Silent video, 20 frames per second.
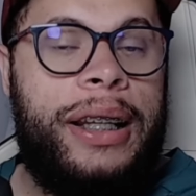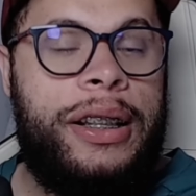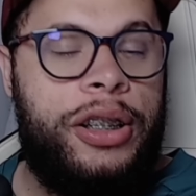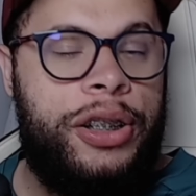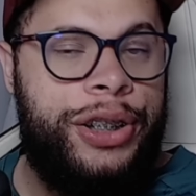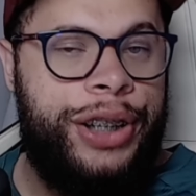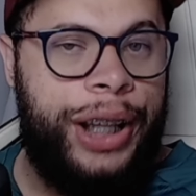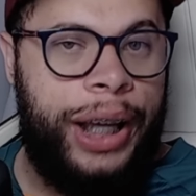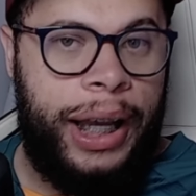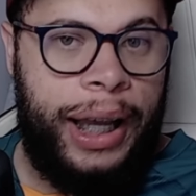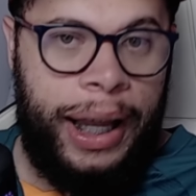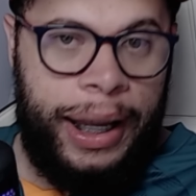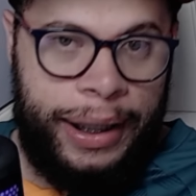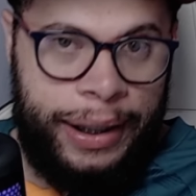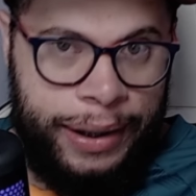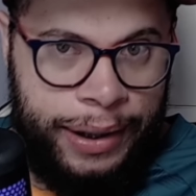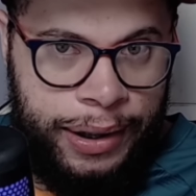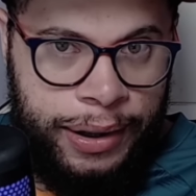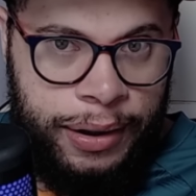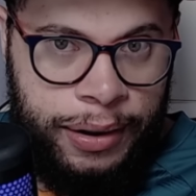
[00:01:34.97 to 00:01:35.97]
destacar
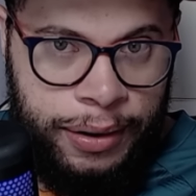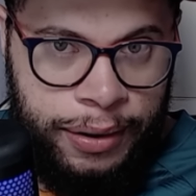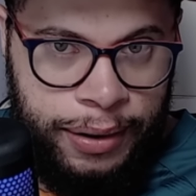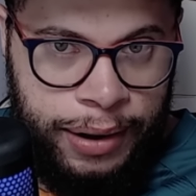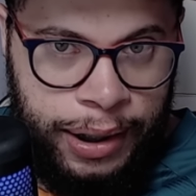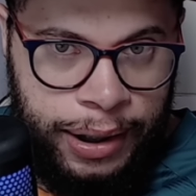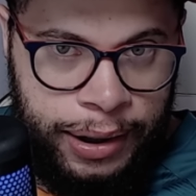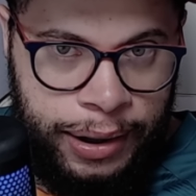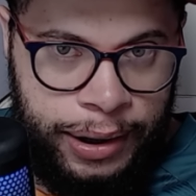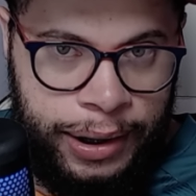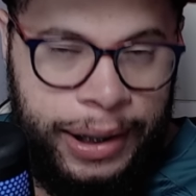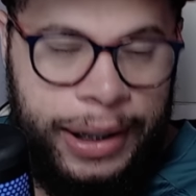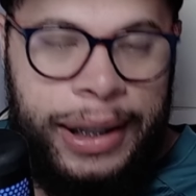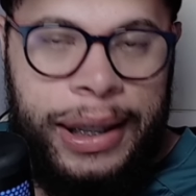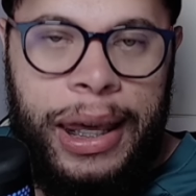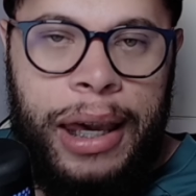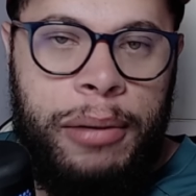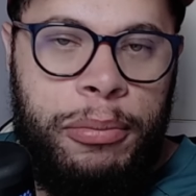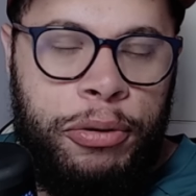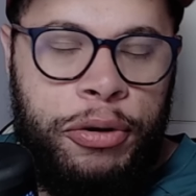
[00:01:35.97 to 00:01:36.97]
aqui, né,
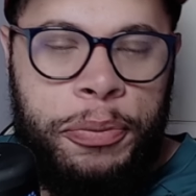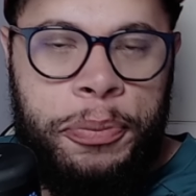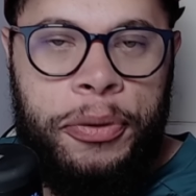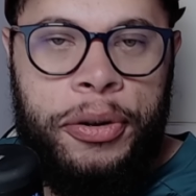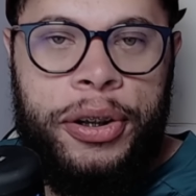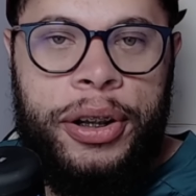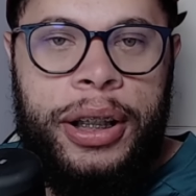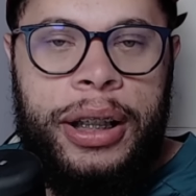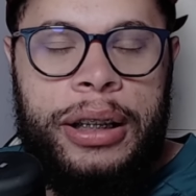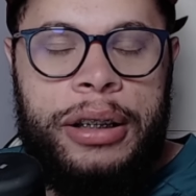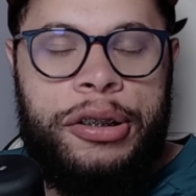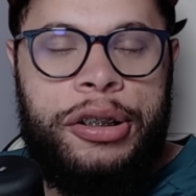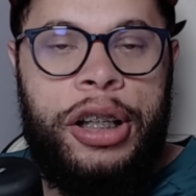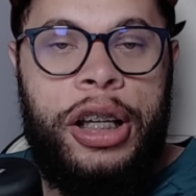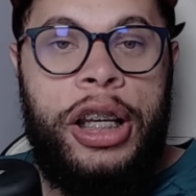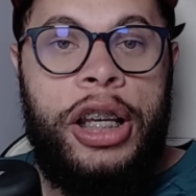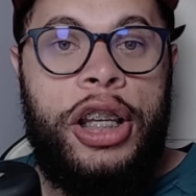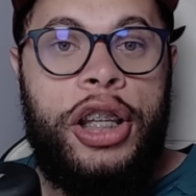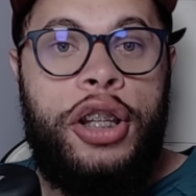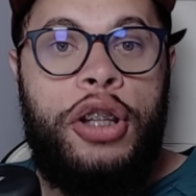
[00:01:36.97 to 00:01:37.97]
que é muito importante,
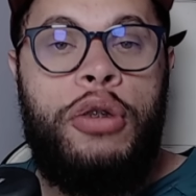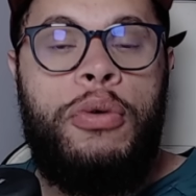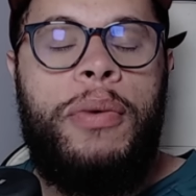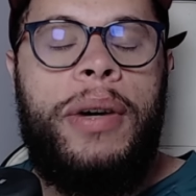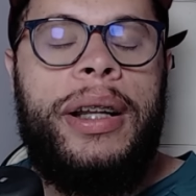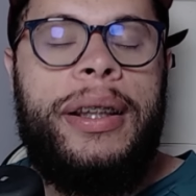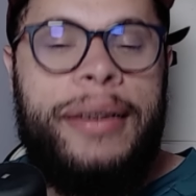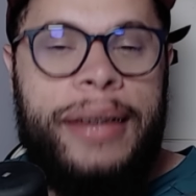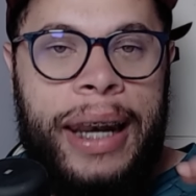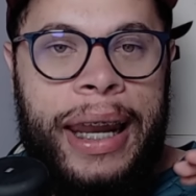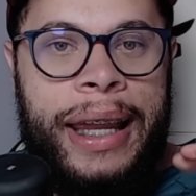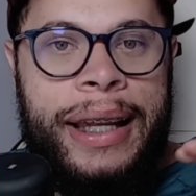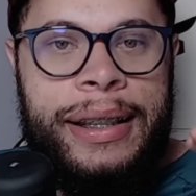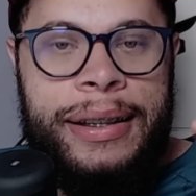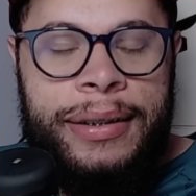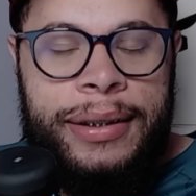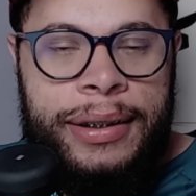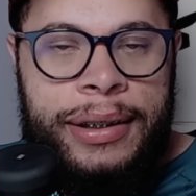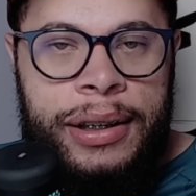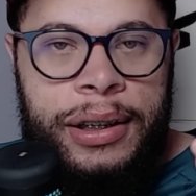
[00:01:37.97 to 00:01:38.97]
que o André em
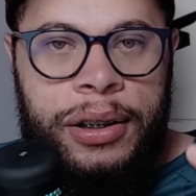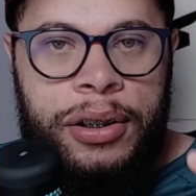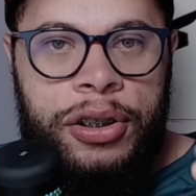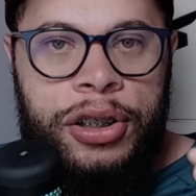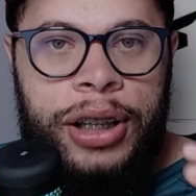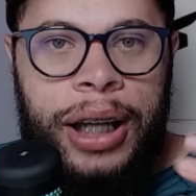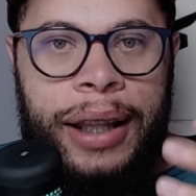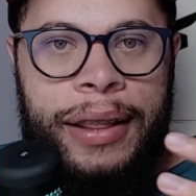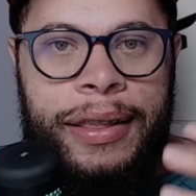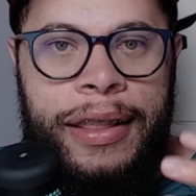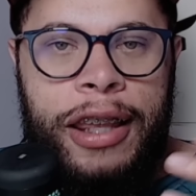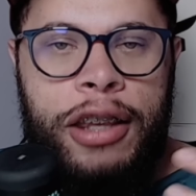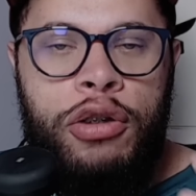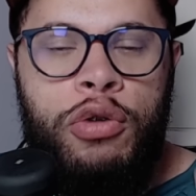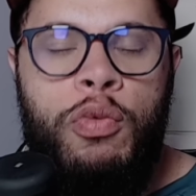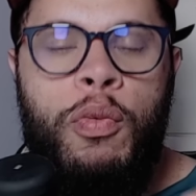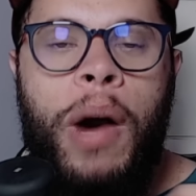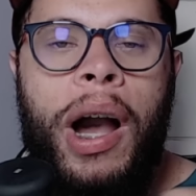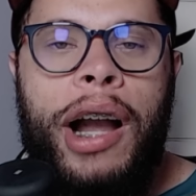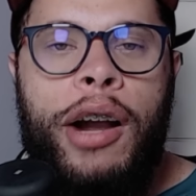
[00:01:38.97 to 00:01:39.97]
si já tem
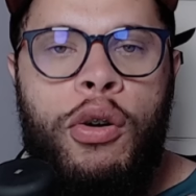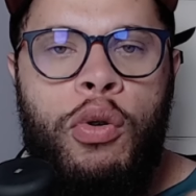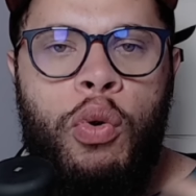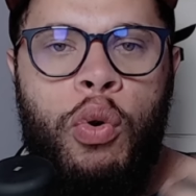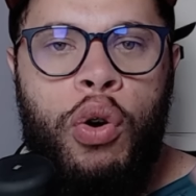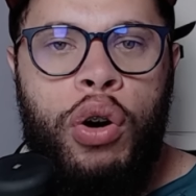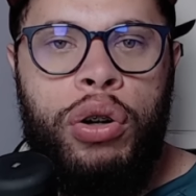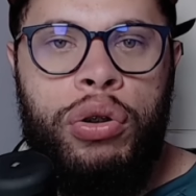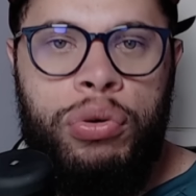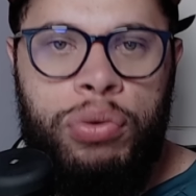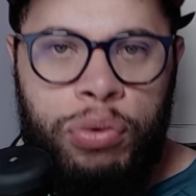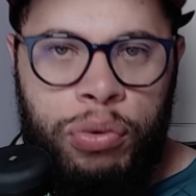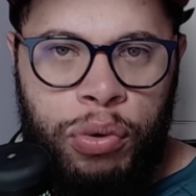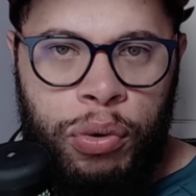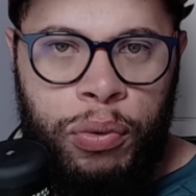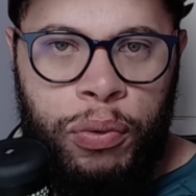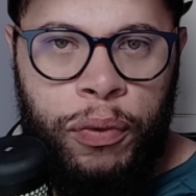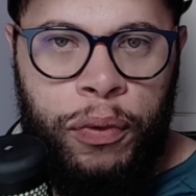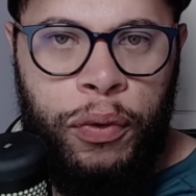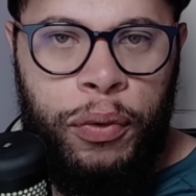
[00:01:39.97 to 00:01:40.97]
um acordo
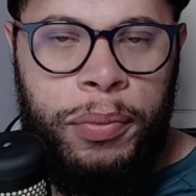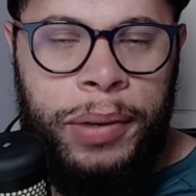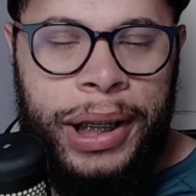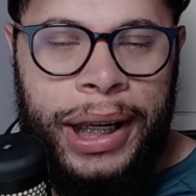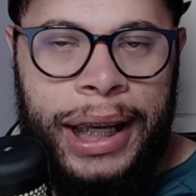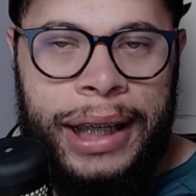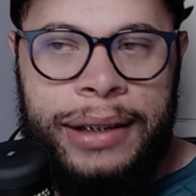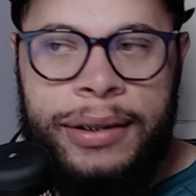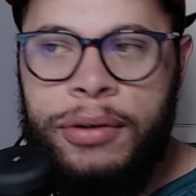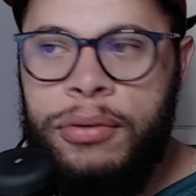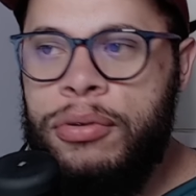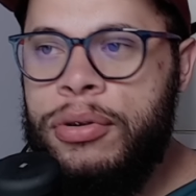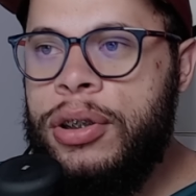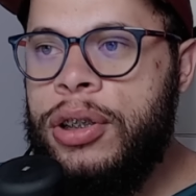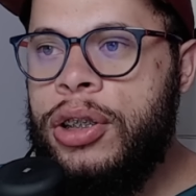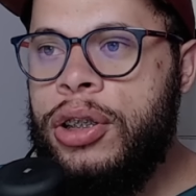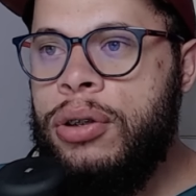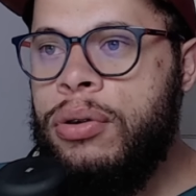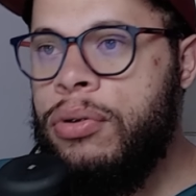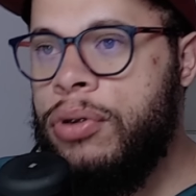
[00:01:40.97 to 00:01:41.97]
com o Fluminense no
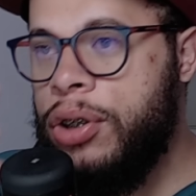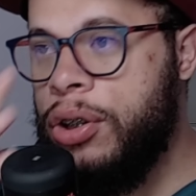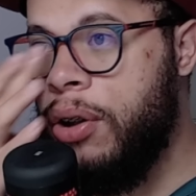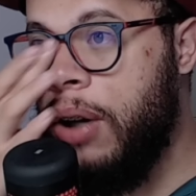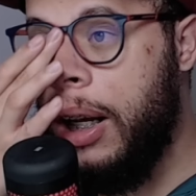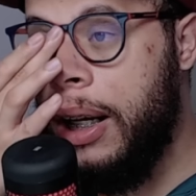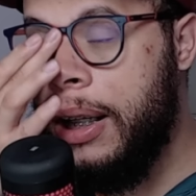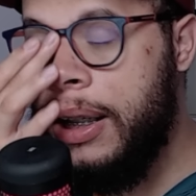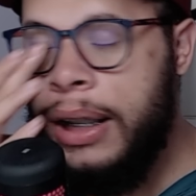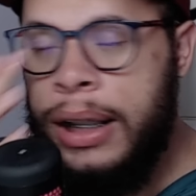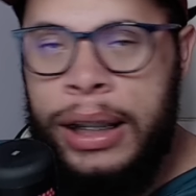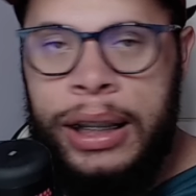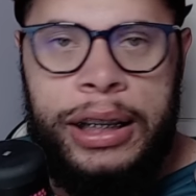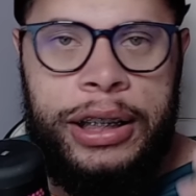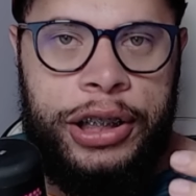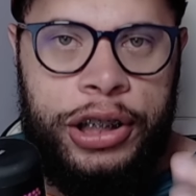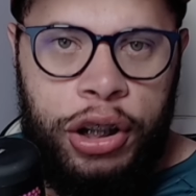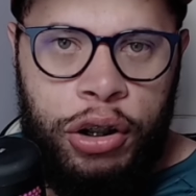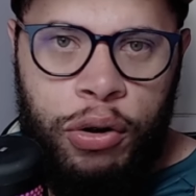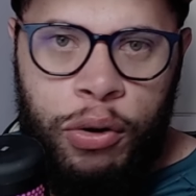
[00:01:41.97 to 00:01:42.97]
sentido de, olha,
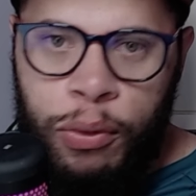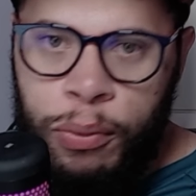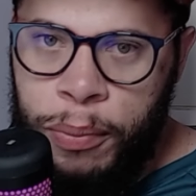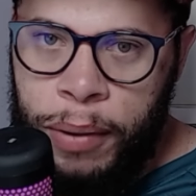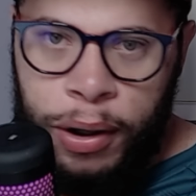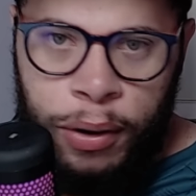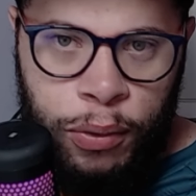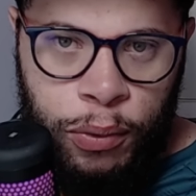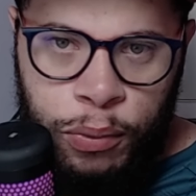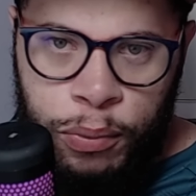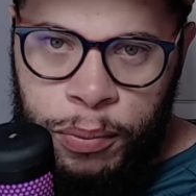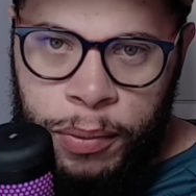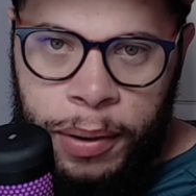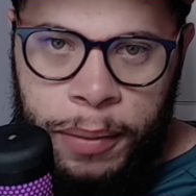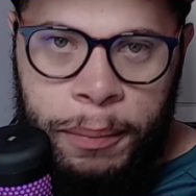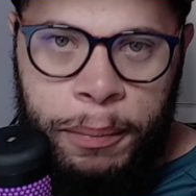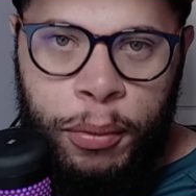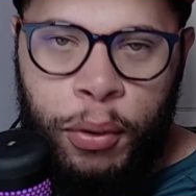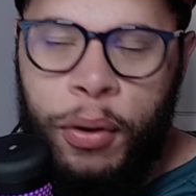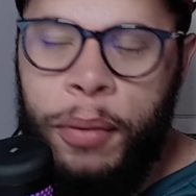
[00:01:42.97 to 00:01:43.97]
chegou uma, uma
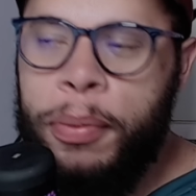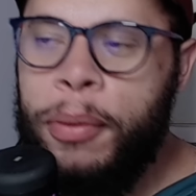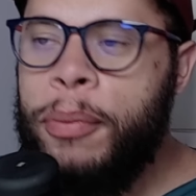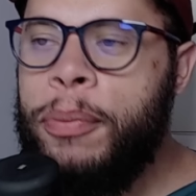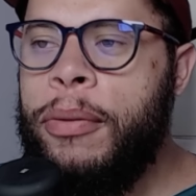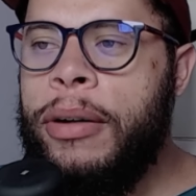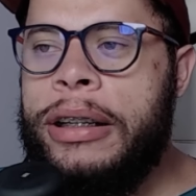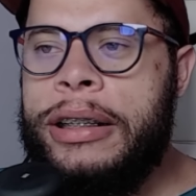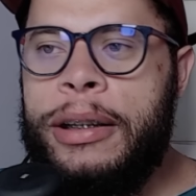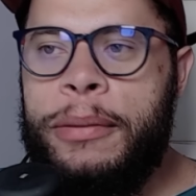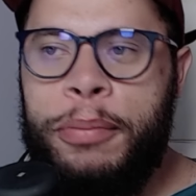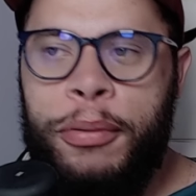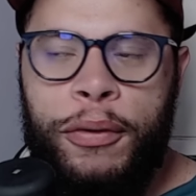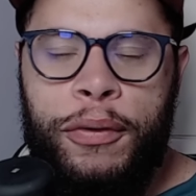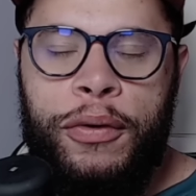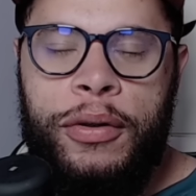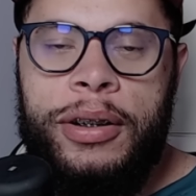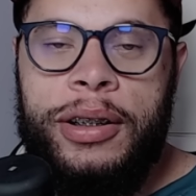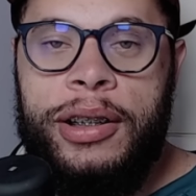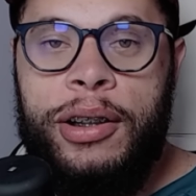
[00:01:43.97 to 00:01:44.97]
boa proposta para
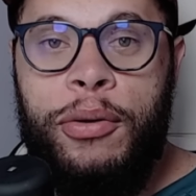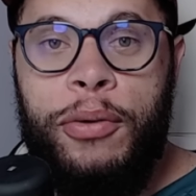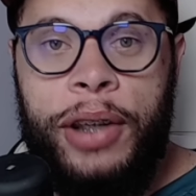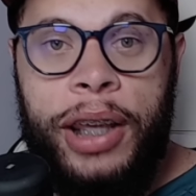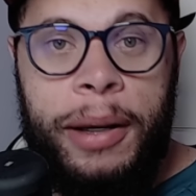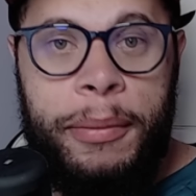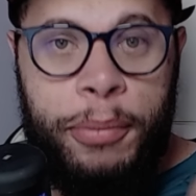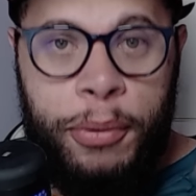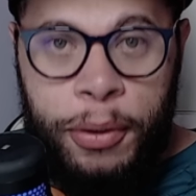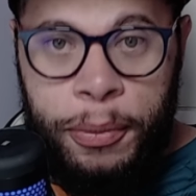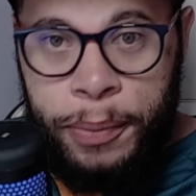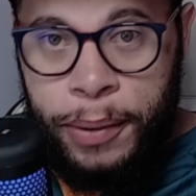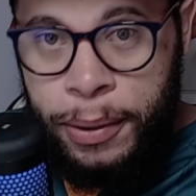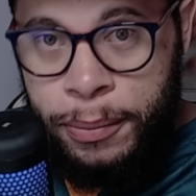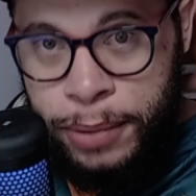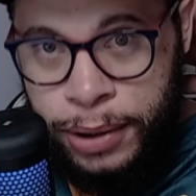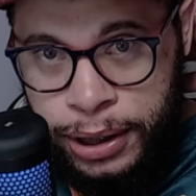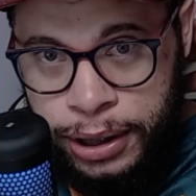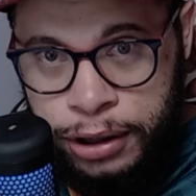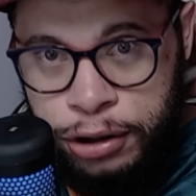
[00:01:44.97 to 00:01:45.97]
fusão que é boa para
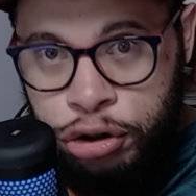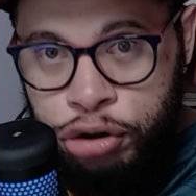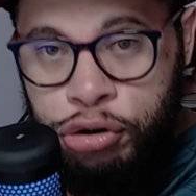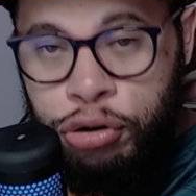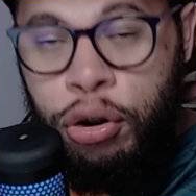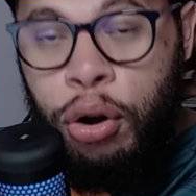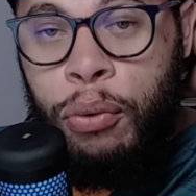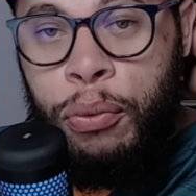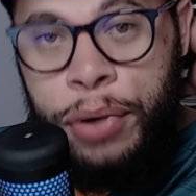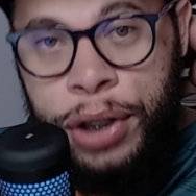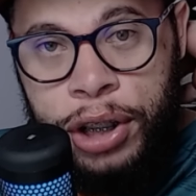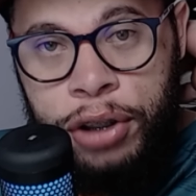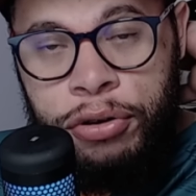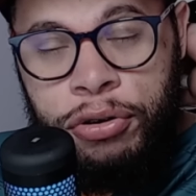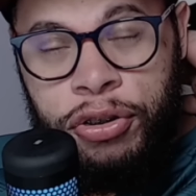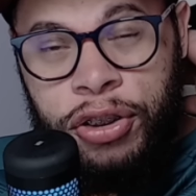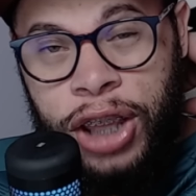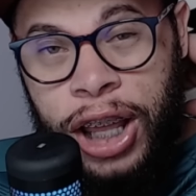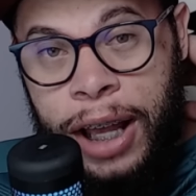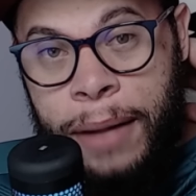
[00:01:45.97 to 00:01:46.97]
mim, estou
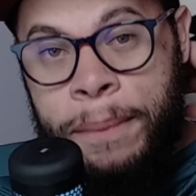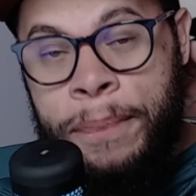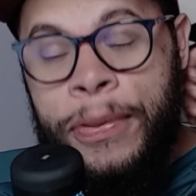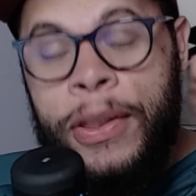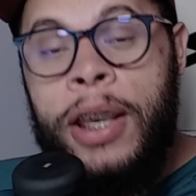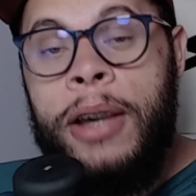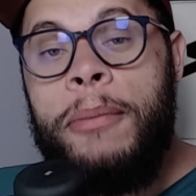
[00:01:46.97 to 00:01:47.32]
indo, tá?